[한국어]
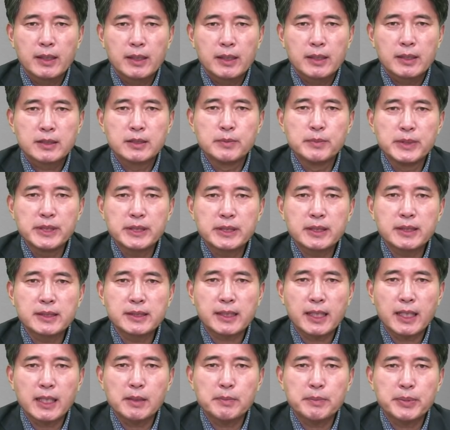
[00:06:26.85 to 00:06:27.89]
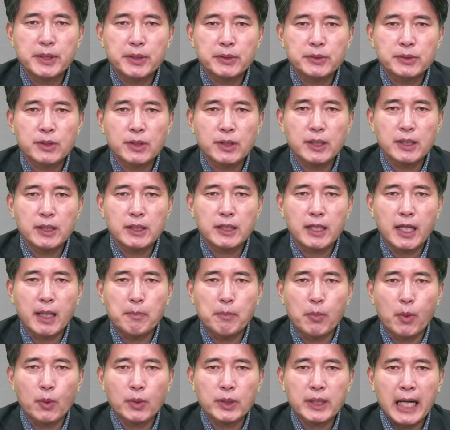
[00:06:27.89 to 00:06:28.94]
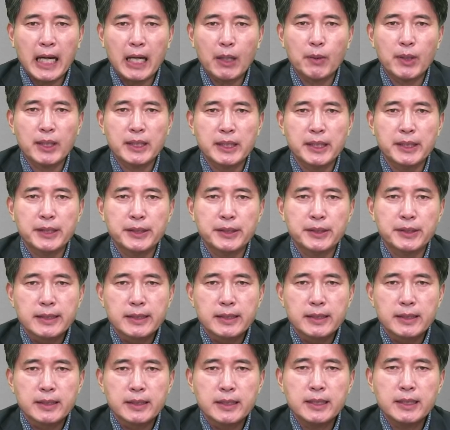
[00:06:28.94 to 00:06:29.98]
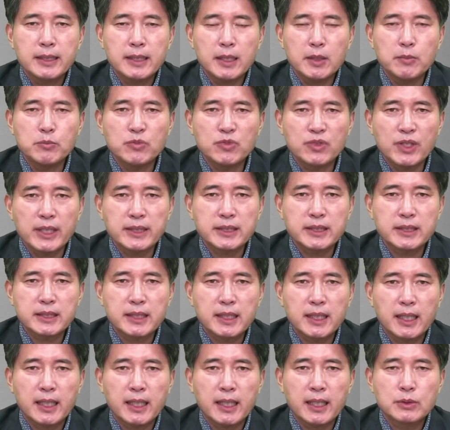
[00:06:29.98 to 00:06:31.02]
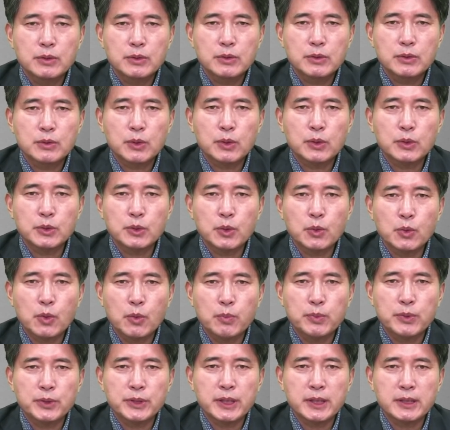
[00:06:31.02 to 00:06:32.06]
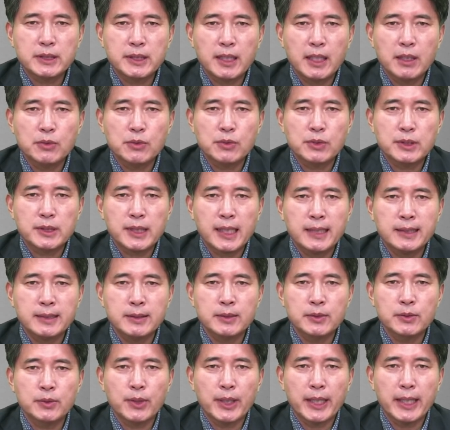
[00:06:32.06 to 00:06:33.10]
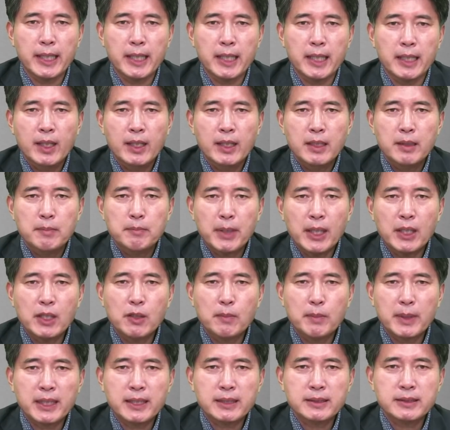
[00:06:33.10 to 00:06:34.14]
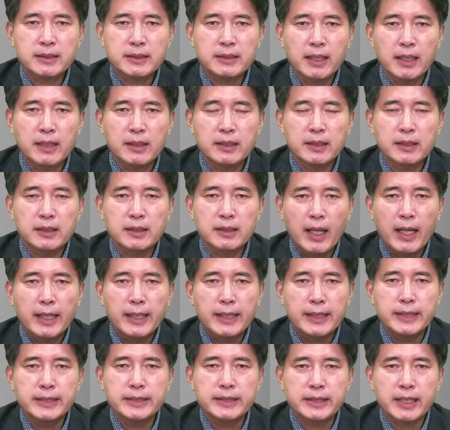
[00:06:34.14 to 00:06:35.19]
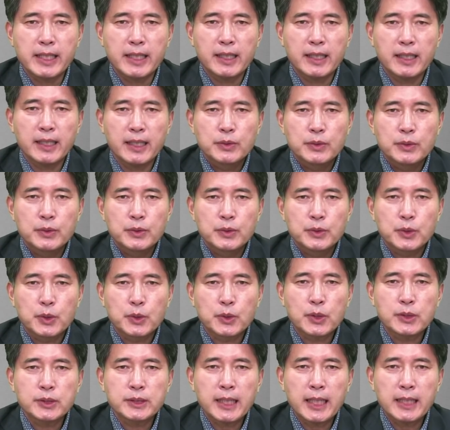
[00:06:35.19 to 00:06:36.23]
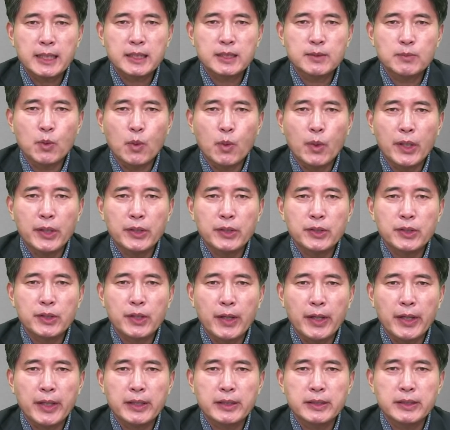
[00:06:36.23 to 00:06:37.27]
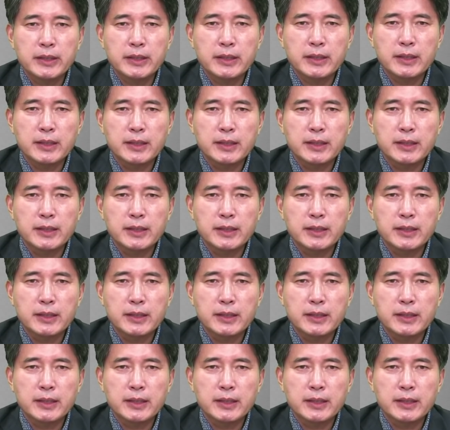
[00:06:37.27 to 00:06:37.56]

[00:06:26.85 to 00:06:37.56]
금을 증산할 필요성이 대폭 약화돼요. 이 임문환 씨가 조선총독부 식산국 산금과에 발령받았을 때는 일제가 조선산금 오 개년 계획을